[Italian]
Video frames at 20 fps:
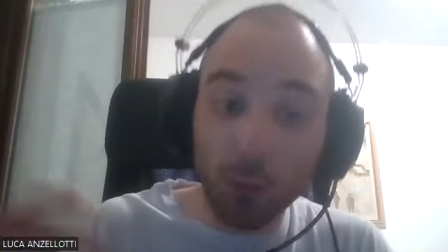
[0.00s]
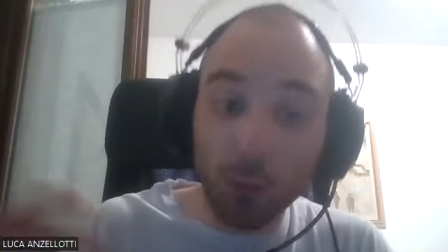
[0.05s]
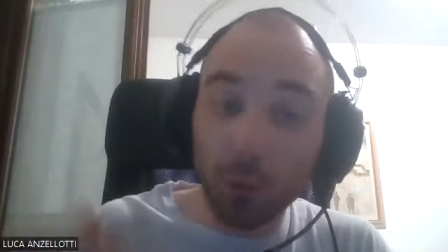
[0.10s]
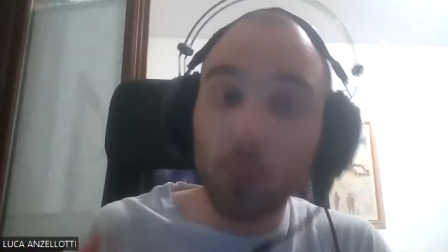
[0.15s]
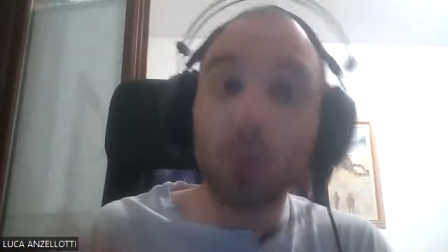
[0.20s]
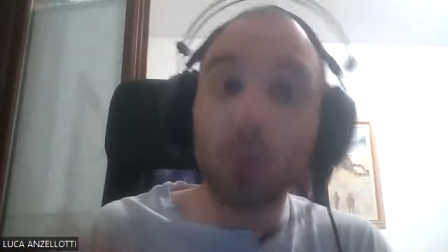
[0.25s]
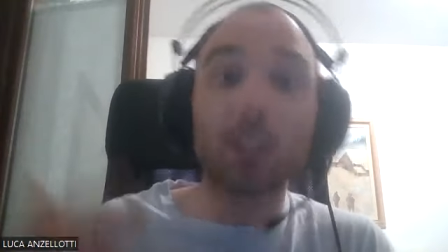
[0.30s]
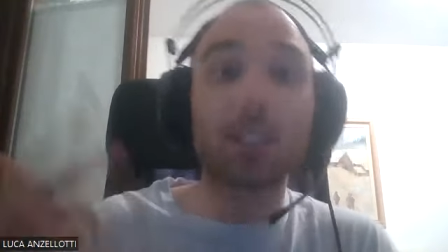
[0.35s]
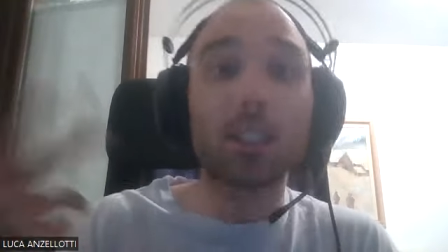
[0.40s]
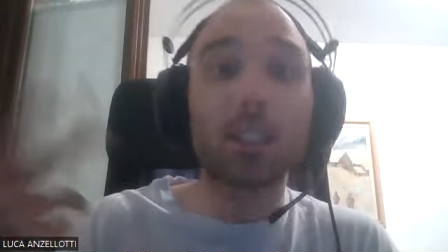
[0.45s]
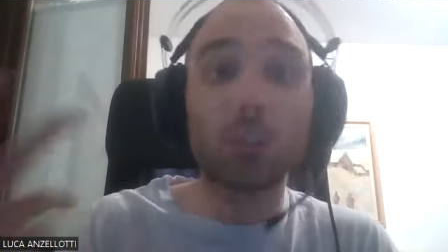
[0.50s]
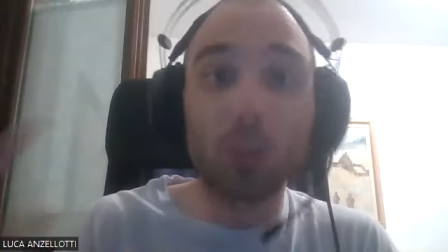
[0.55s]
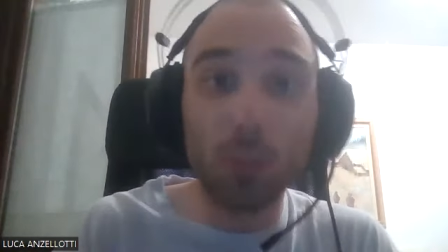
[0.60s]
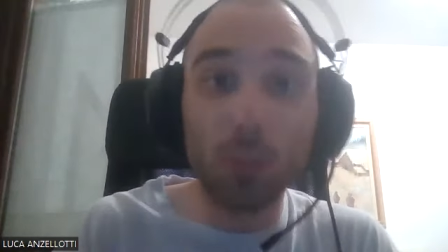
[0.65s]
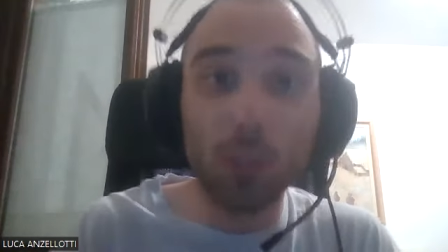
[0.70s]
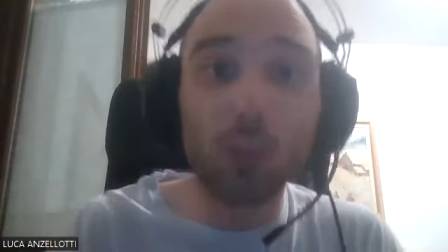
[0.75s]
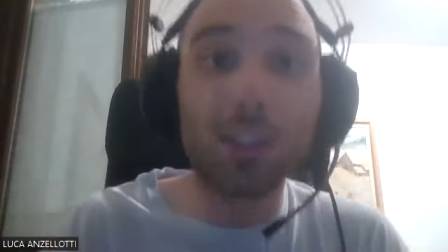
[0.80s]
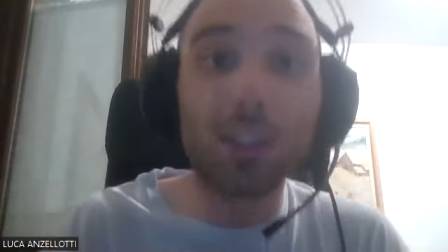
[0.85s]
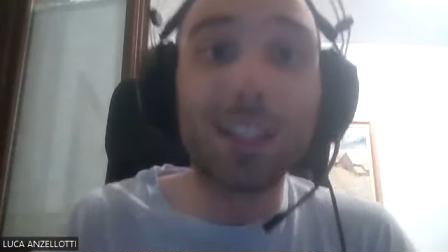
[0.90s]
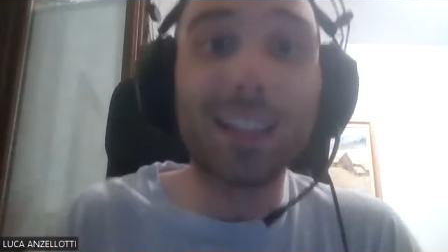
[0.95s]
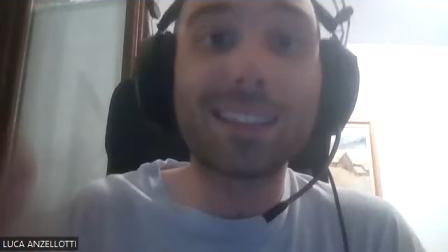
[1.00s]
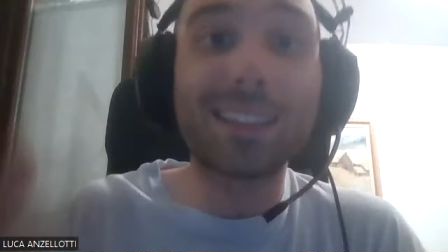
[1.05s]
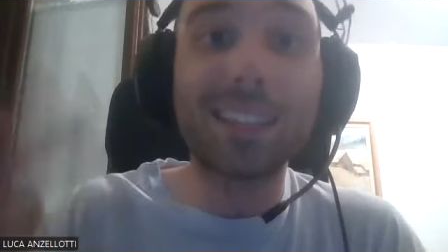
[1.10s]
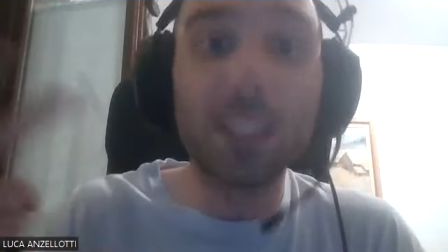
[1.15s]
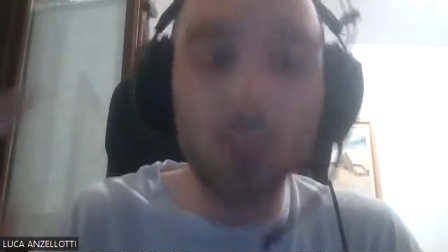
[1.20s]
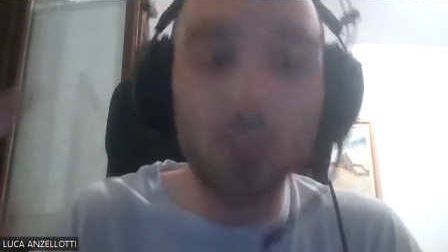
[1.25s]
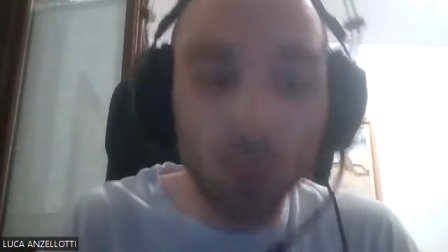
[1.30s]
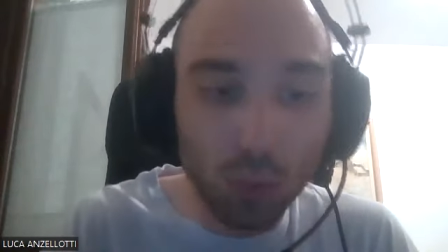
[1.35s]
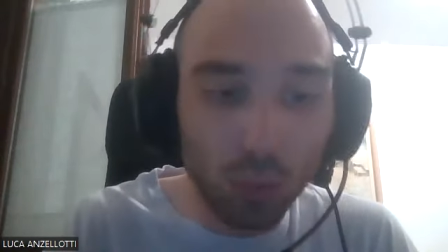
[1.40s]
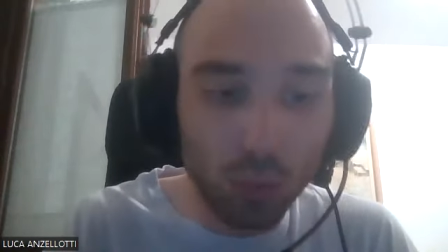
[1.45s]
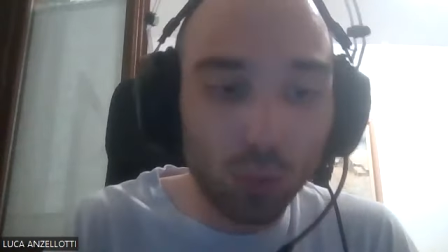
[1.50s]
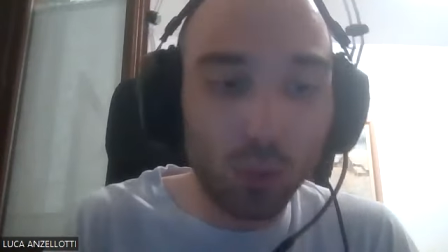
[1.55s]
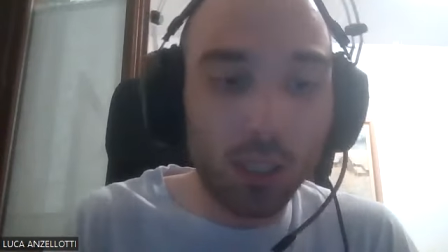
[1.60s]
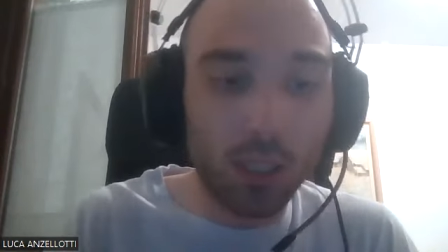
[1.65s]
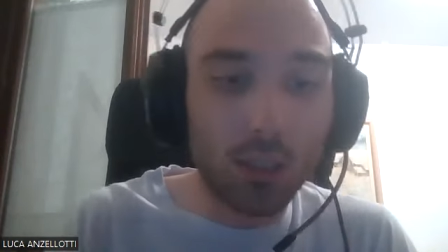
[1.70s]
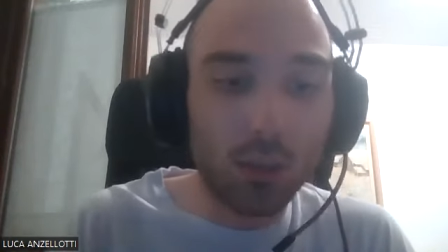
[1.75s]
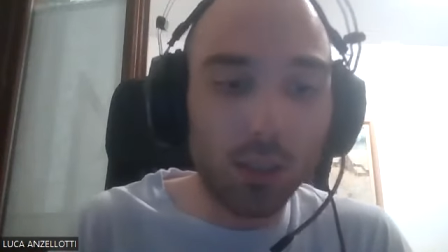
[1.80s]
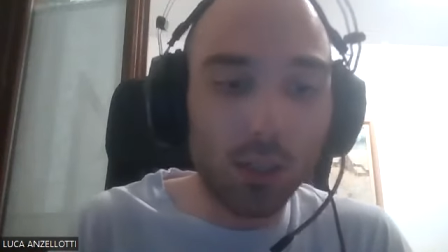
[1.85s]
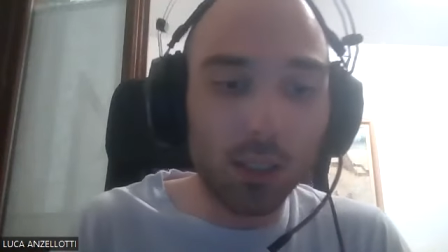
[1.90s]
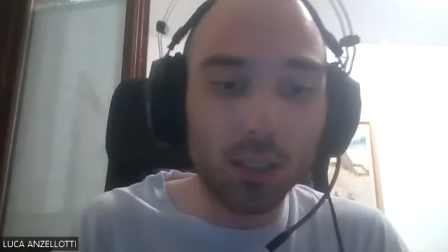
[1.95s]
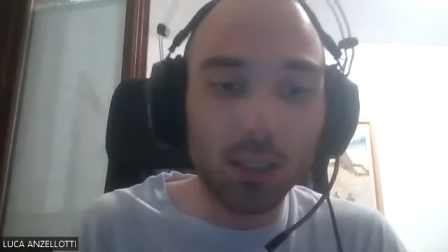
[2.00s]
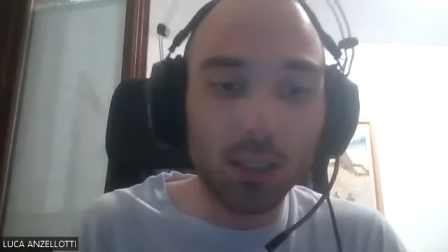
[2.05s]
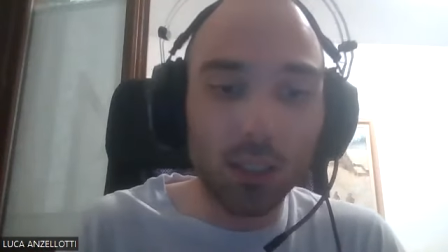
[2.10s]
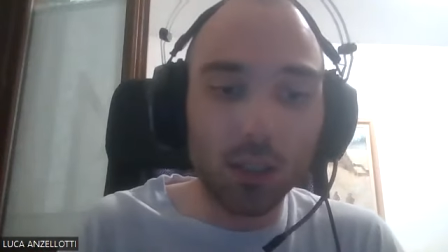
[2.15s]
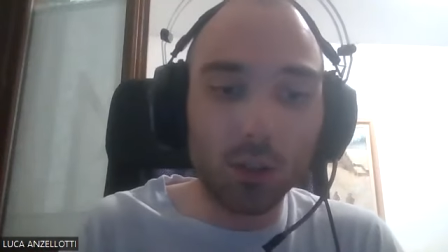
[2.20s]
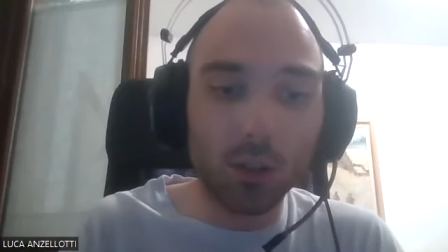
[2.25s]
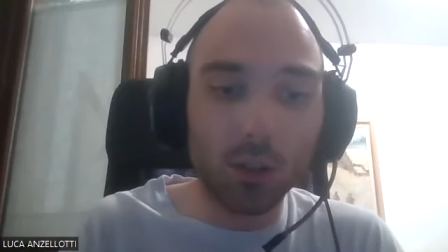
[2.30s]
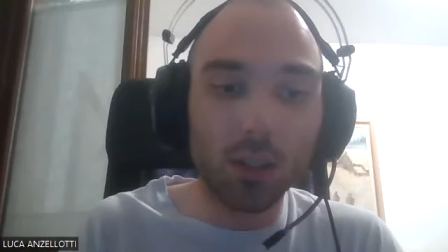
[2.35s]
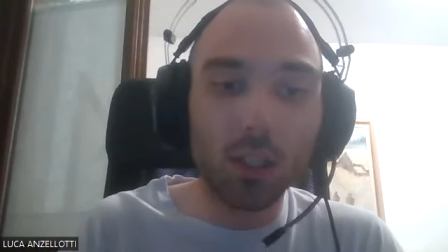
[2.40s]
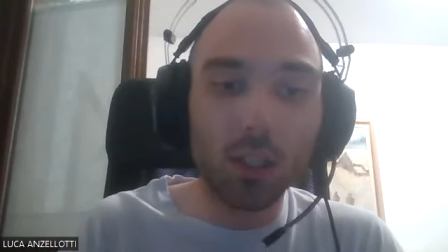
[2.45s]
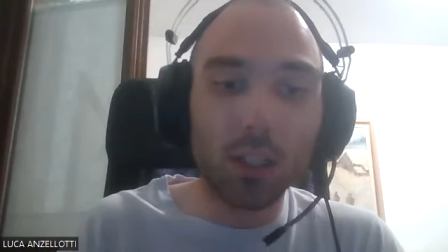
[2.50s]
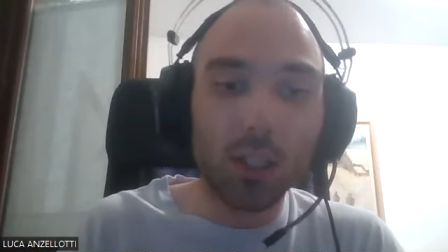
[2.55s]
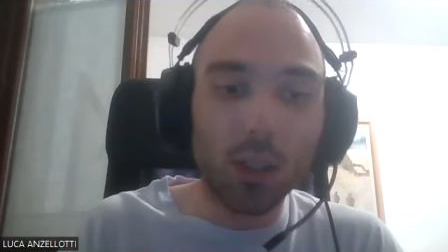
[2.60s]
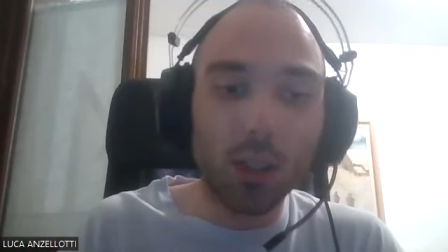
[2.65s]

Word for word: a favore tantomeno della destrutturazione di Dio,